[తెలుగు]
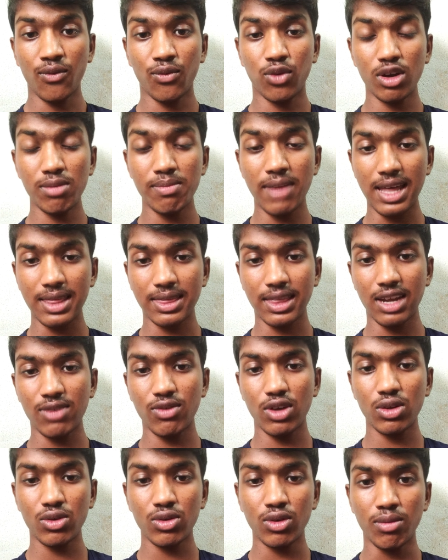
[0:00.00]
ఫుల్ మ్యారథాన్
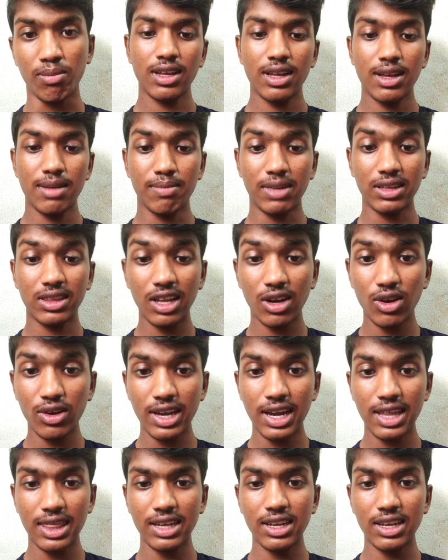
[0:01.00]
వరకు మధ్యలో ఏ